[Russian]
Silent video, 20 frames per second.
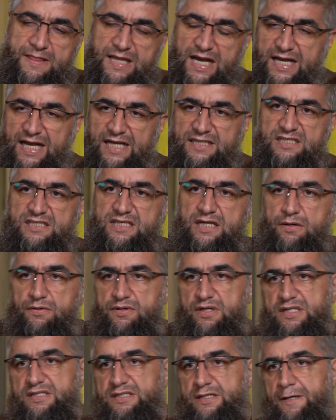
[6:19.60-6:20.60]
как в хадисе
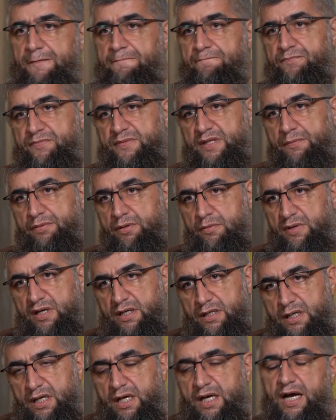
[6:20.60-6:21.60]
говорится
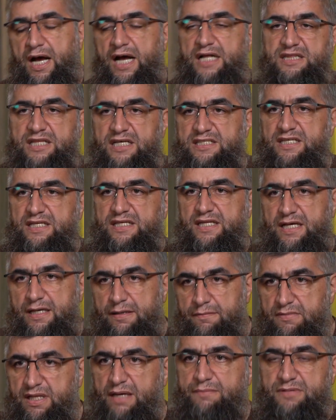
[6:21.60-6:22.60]
например
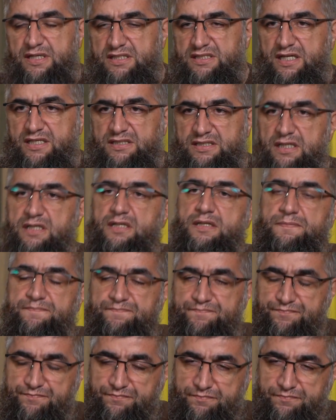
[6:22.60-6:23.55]
حدثنا нам рассказал